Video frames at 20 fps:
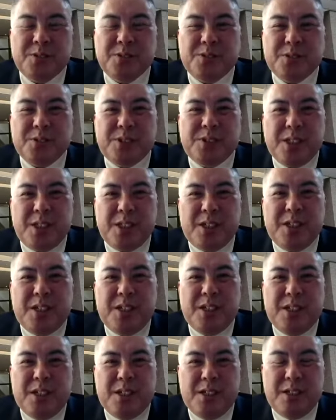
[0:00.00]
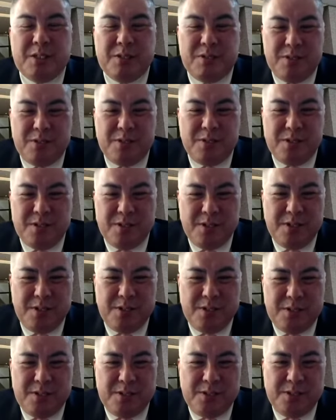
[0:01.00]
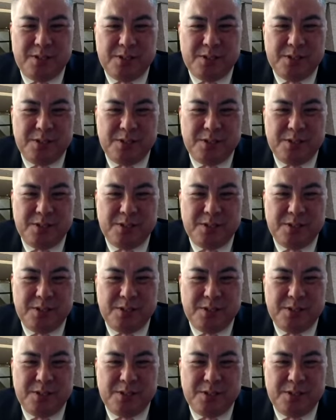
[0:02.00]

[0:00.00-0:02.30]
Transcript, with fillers: としたら、あの、うん、